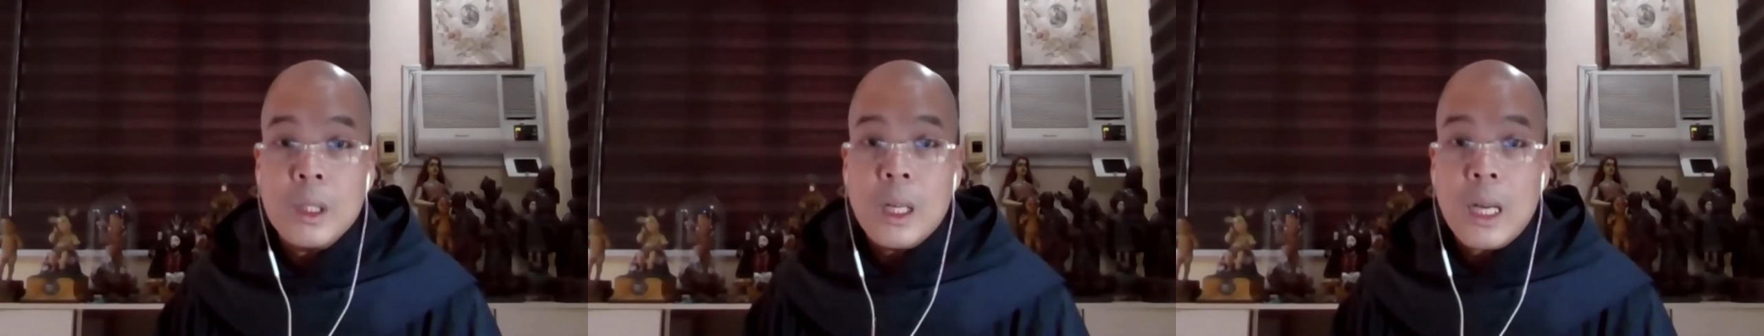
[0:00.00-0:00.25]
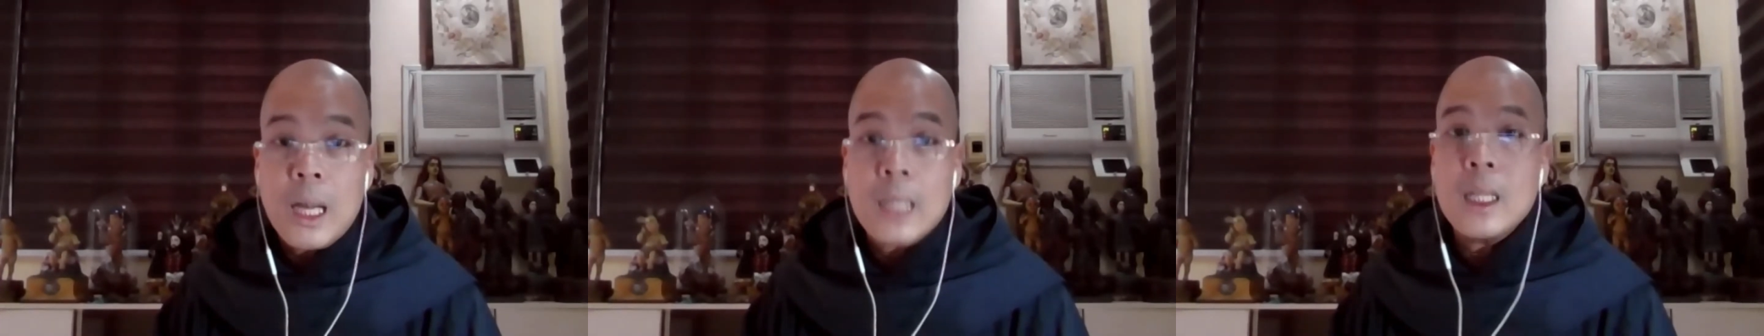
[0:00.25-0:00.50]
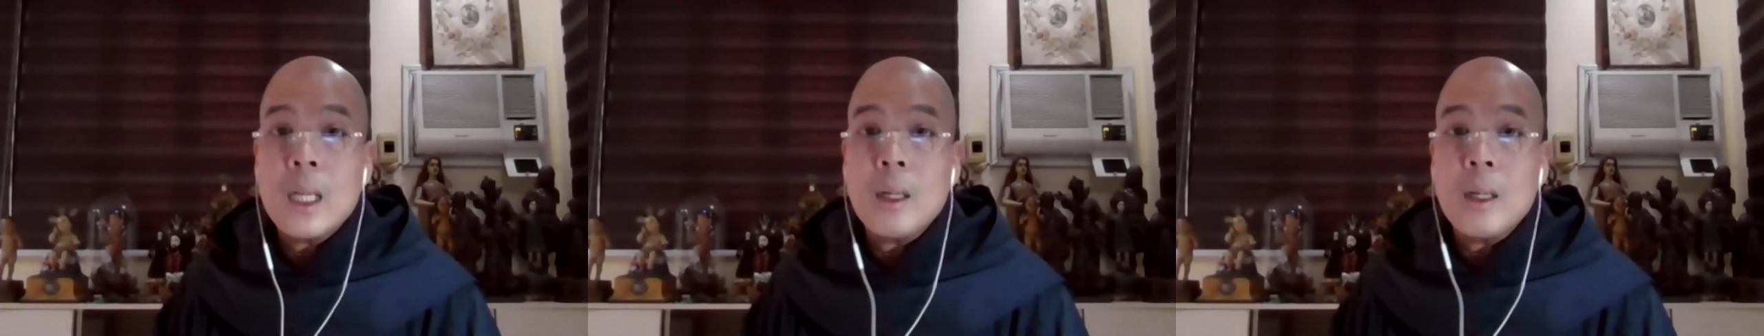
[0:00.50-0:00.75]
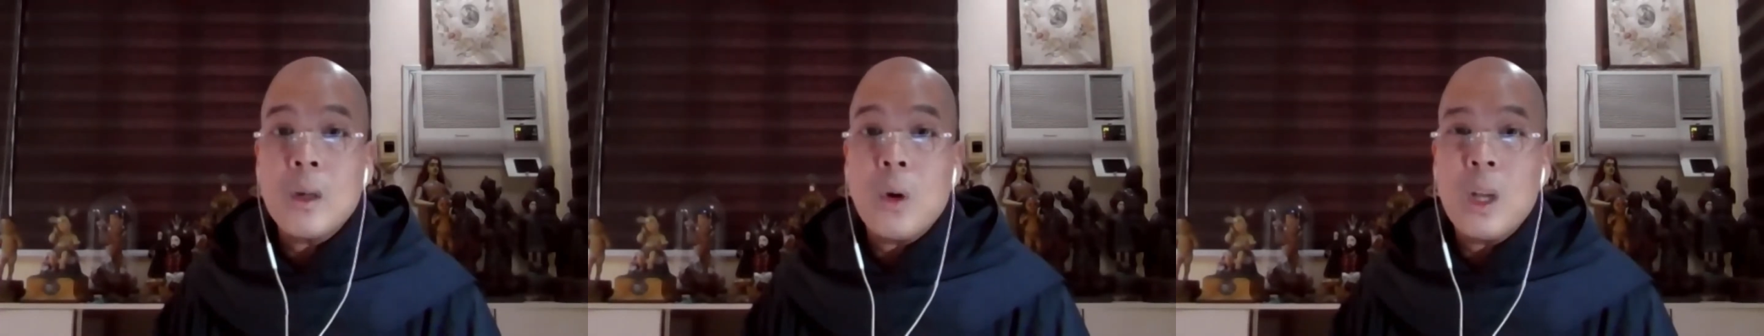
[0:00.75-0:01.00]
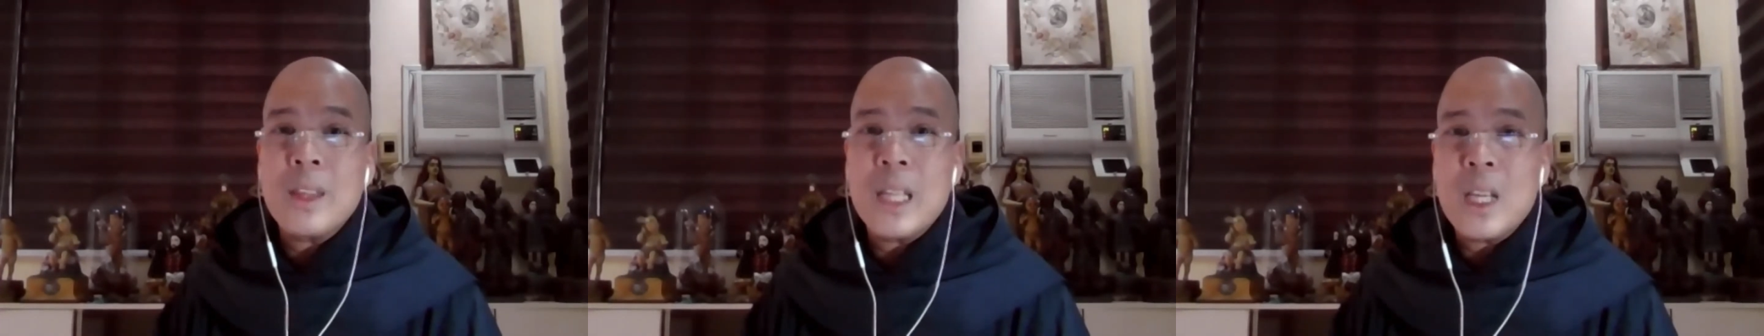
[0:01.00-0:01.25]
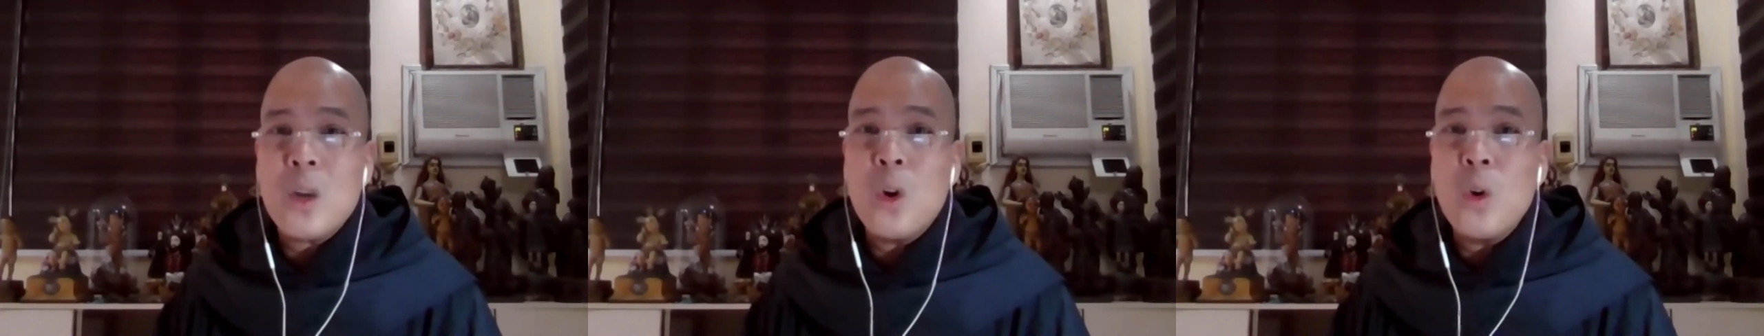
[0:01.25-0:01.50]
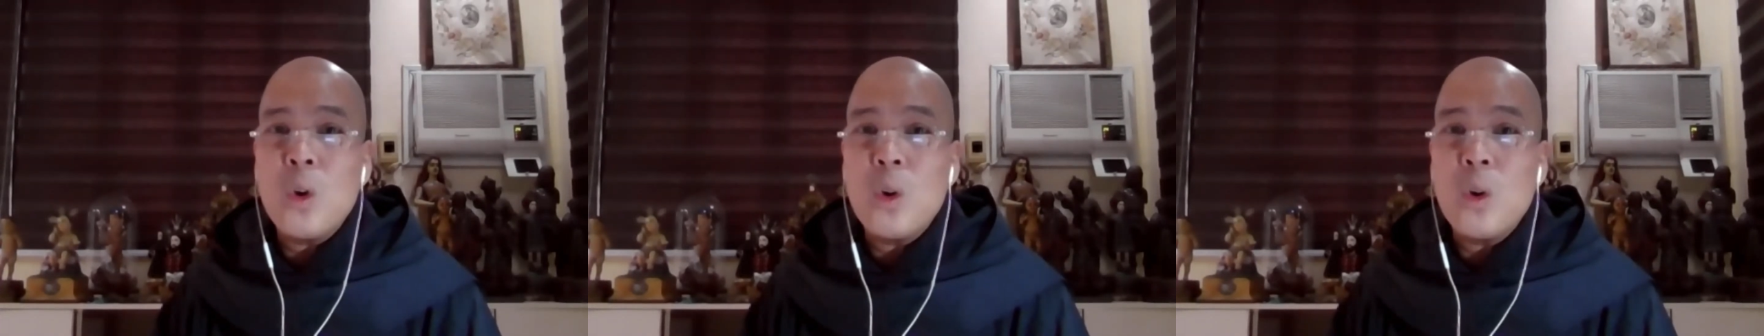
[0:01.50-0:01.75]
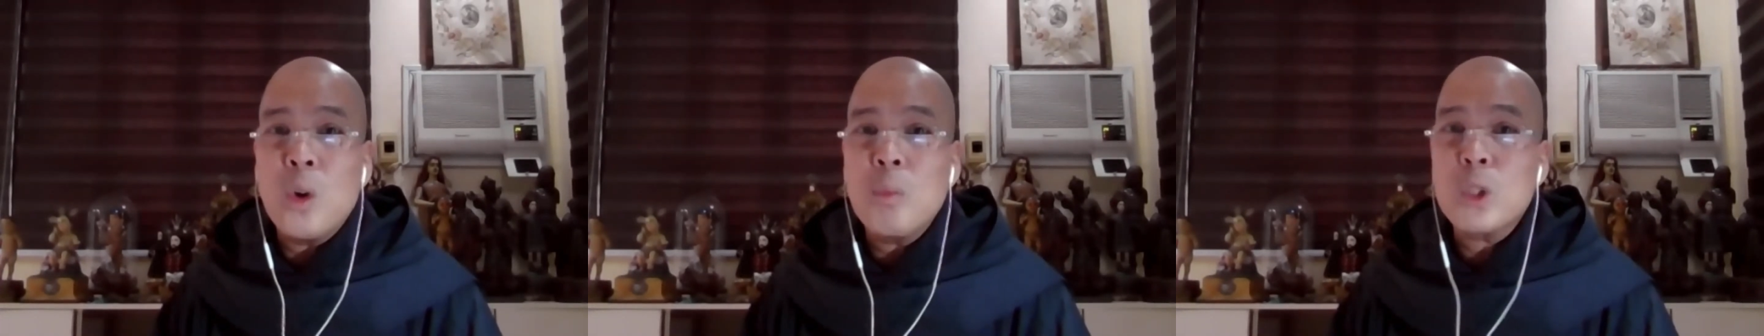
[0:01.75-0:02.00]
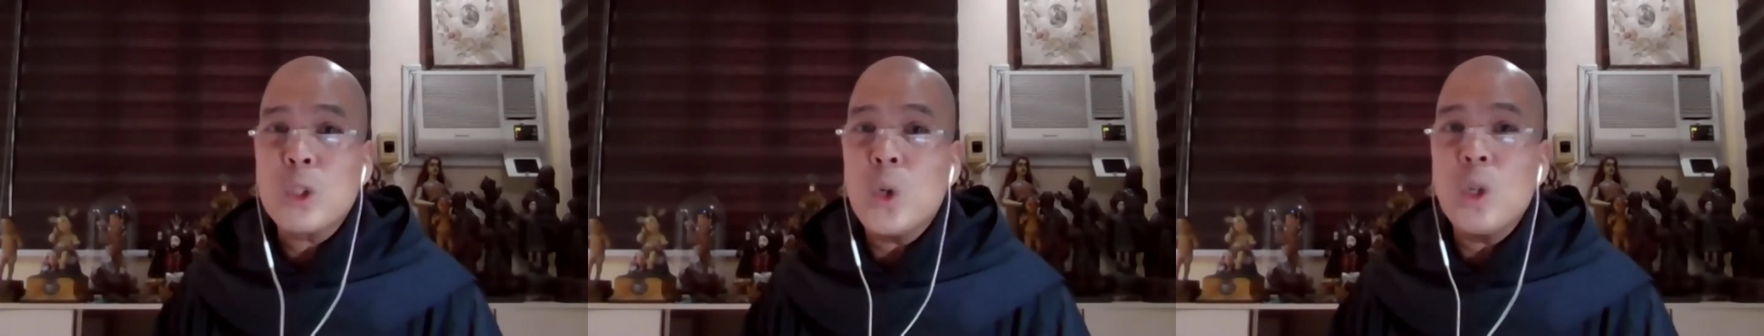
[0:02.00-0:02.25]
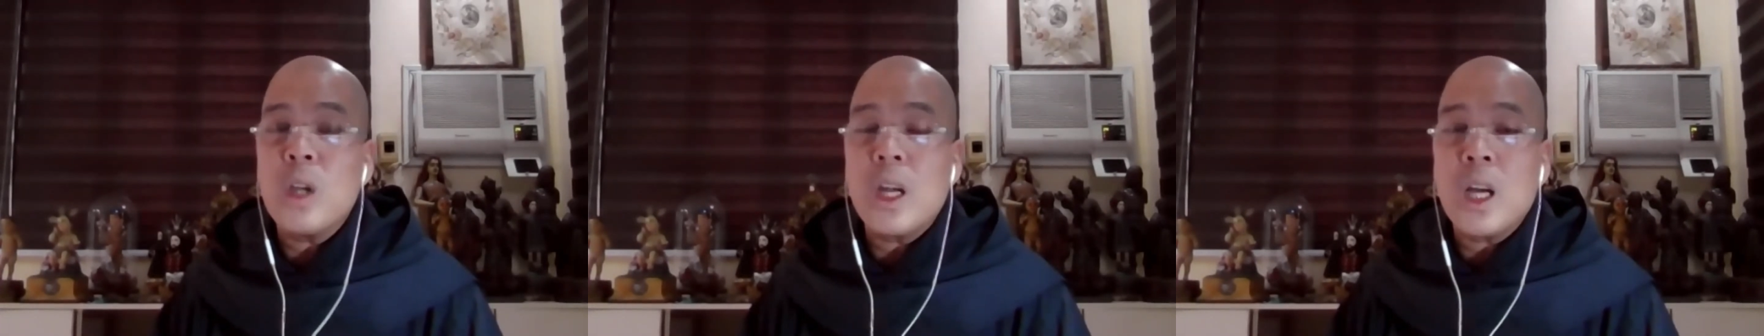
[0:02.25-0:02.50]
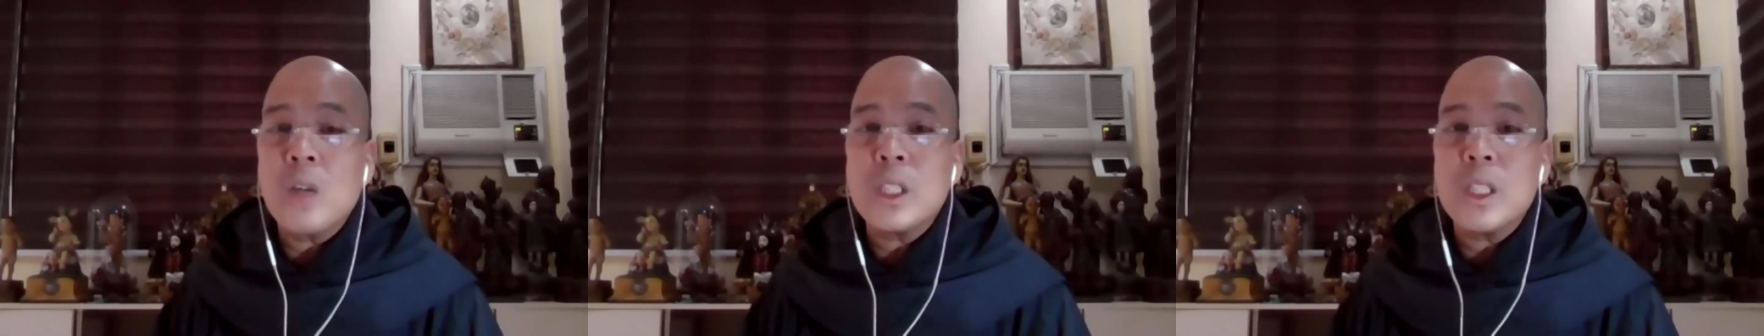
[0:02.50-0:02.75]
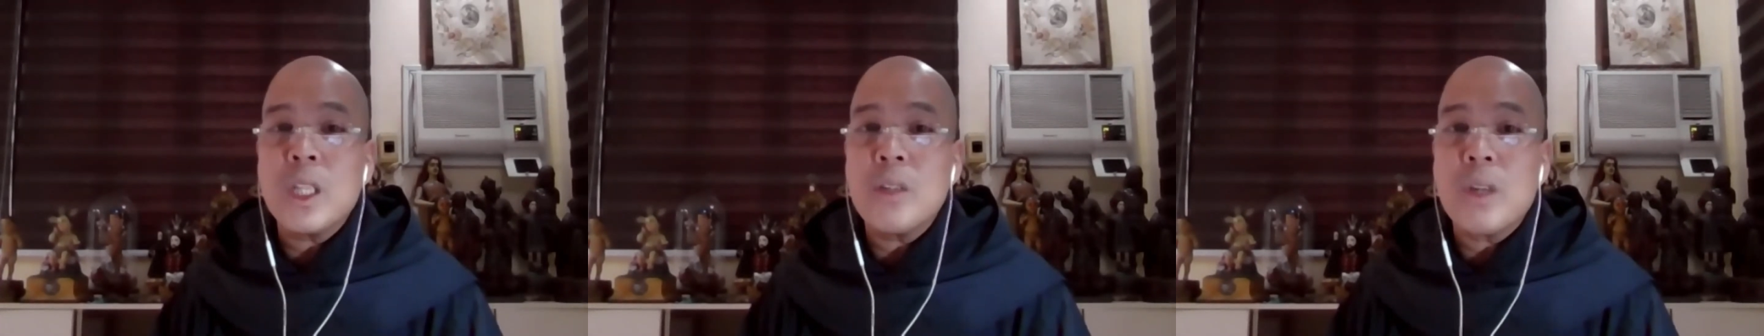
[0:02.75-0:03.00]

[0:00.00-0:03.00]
Lahat ng all thick, all, almost all Agustinian